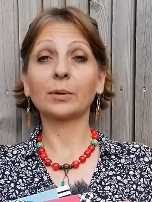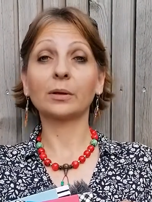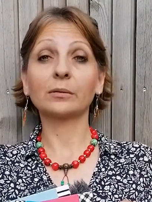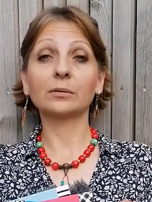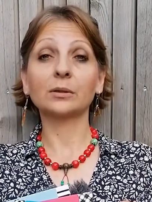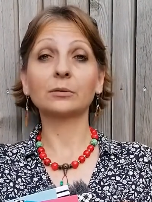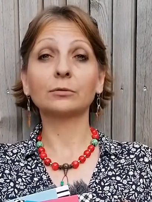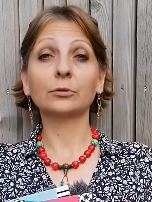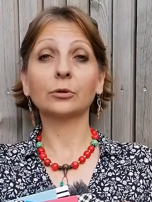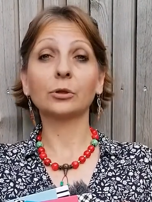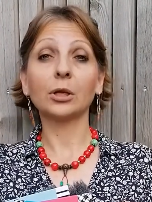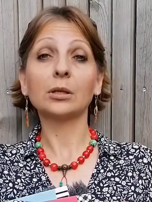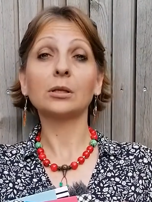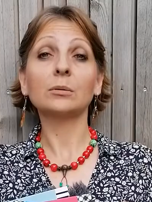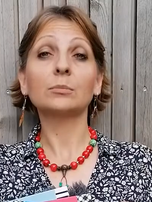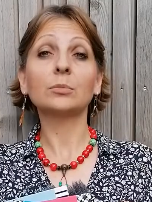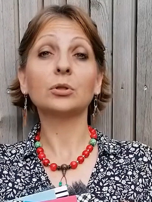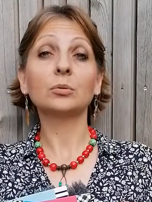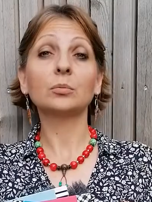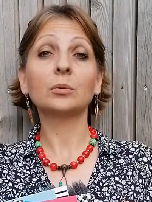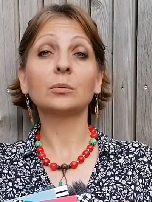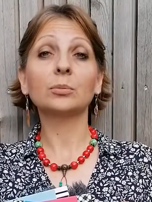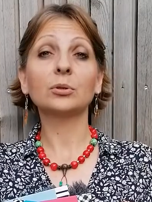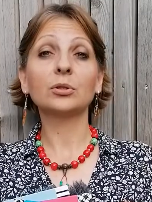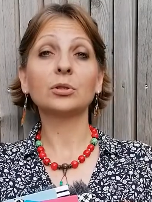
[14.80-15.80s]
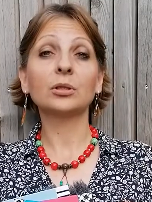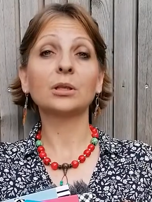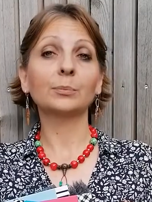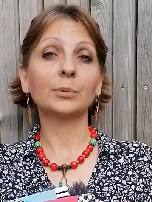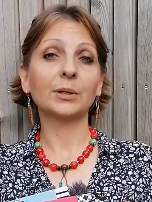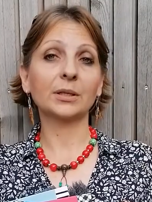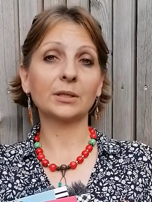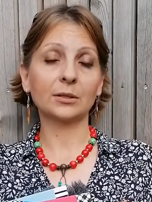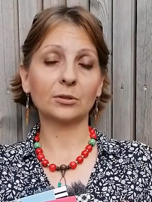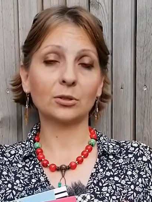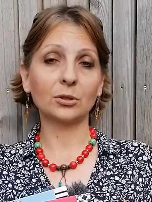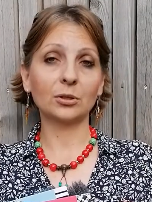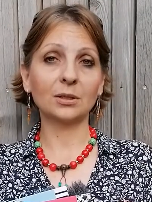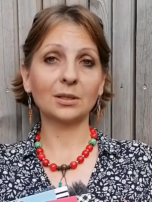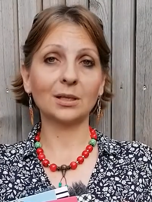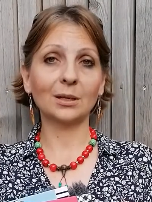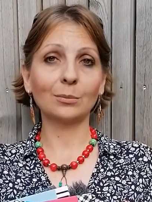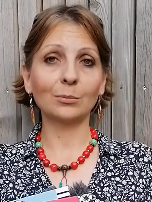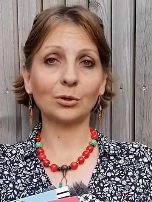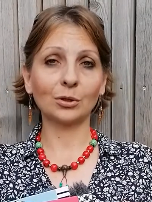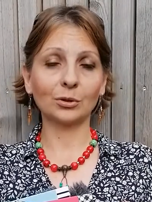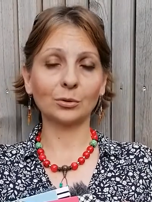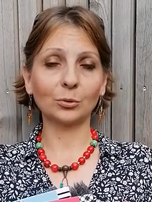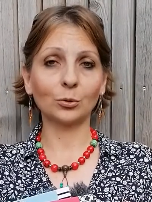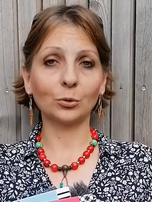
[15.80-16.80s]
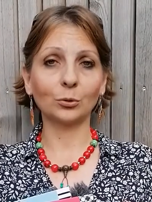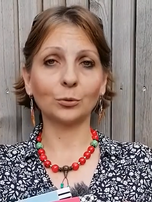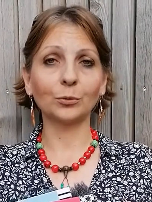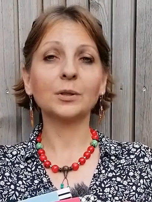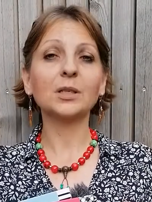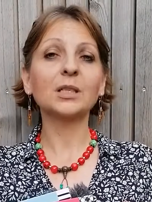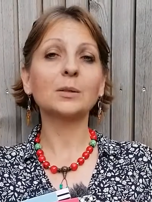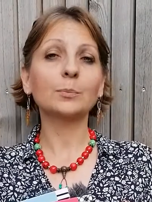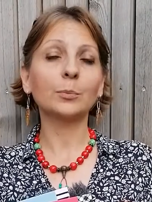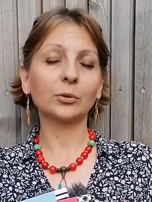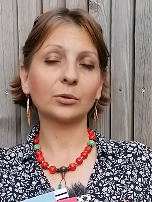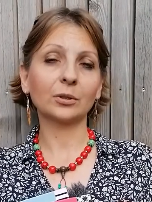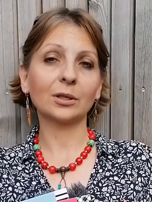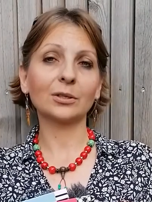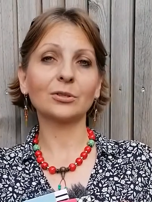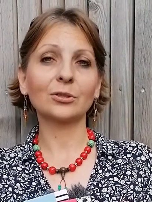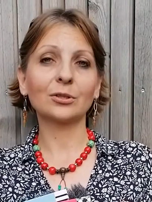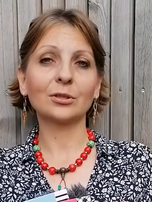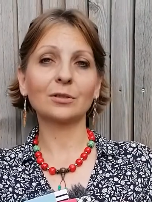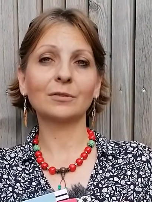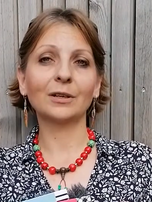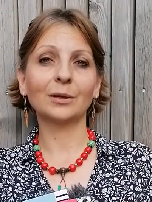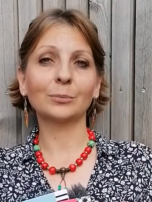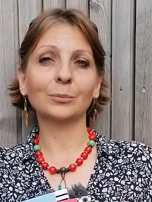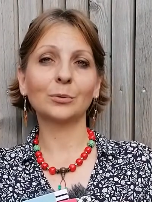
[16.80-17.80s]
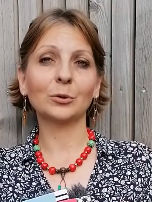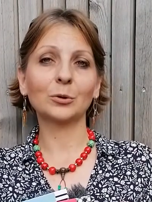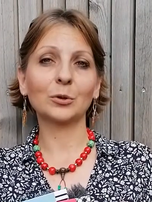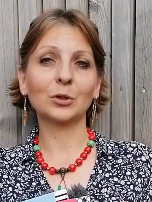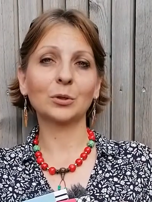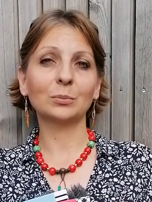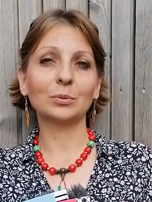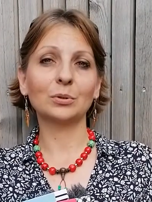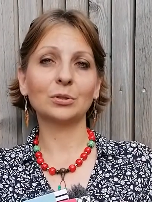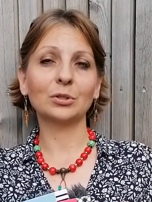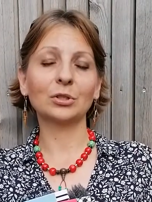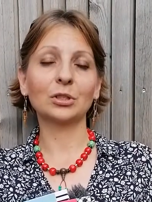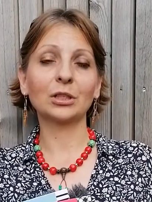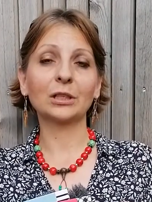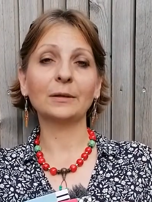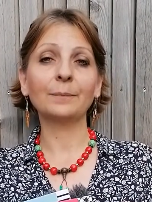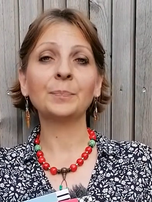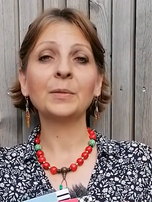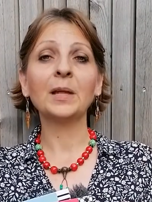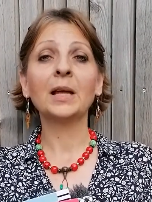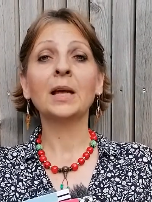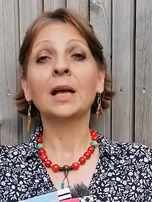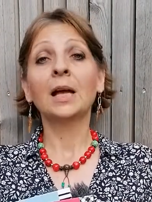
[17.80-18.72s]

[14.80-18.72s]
prawda wolelibyśmy być na Piaseczyńskim Rynku i spotkać się z Wami osobiście,